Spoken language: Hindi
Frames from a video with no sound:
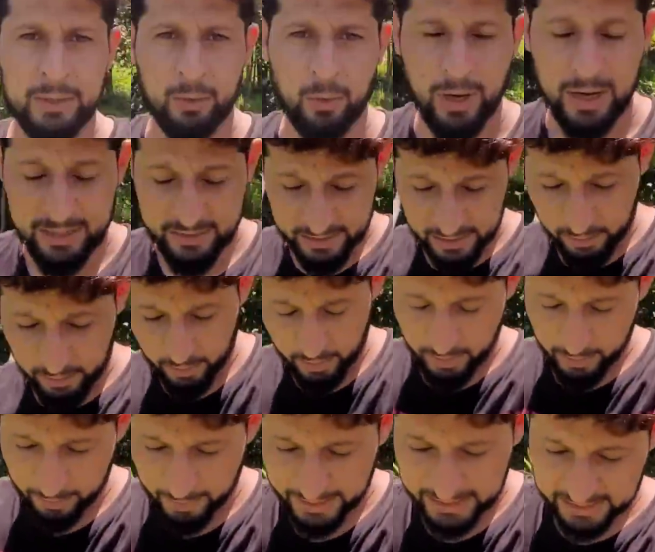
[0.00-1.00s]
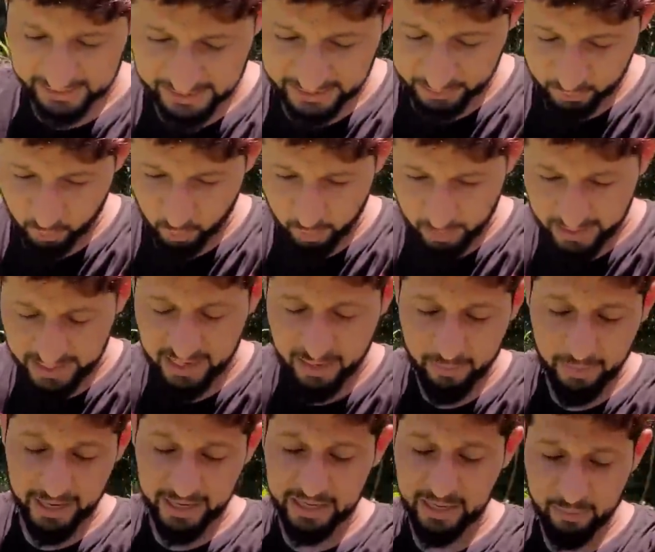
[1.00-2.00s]
तो गए चलो बाइक के साथ घूम लिया
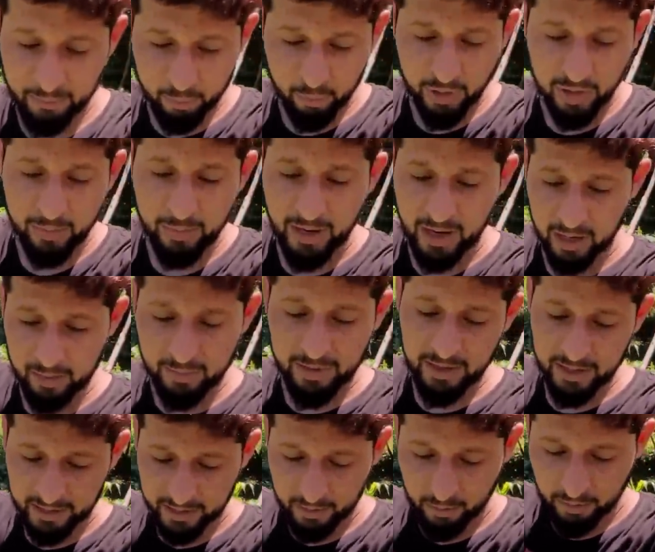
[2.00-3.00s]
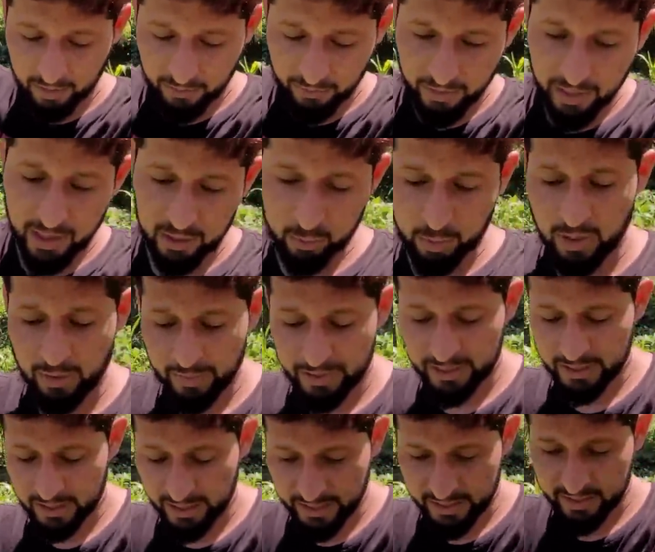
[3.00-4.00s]
बाइक के पूरे बाग में क्योंकि ब्लॉग थोड़ा
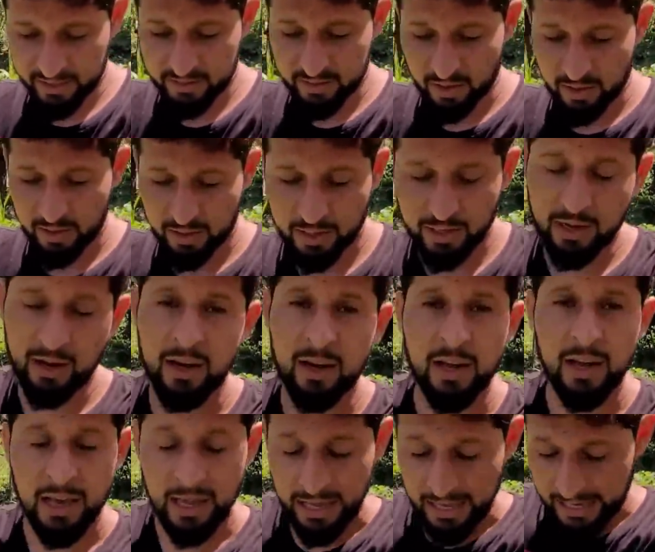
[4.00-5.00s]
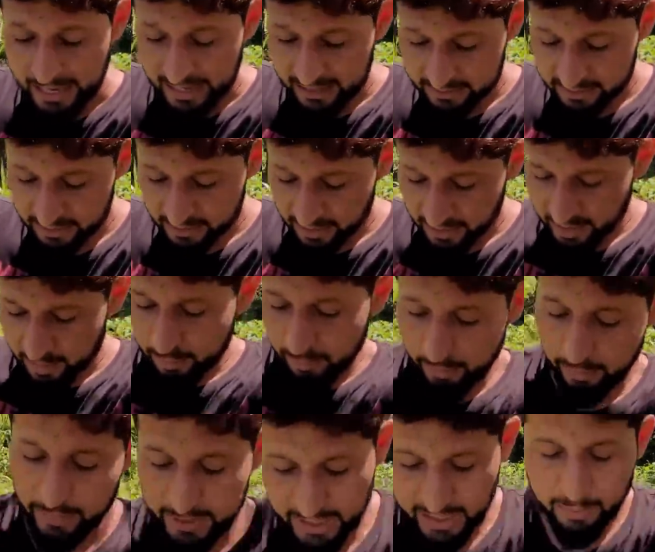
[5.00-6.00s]
मैंने लेट स्टार्ट किया ऐसा था कि
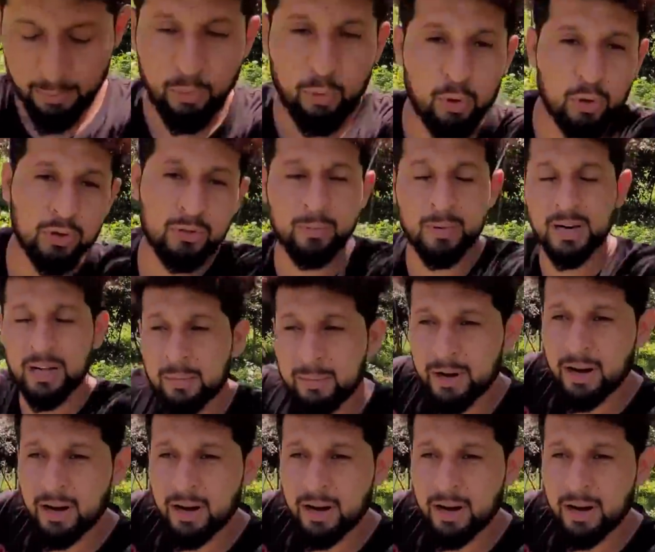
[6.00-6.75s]
यार बहुत बड़ा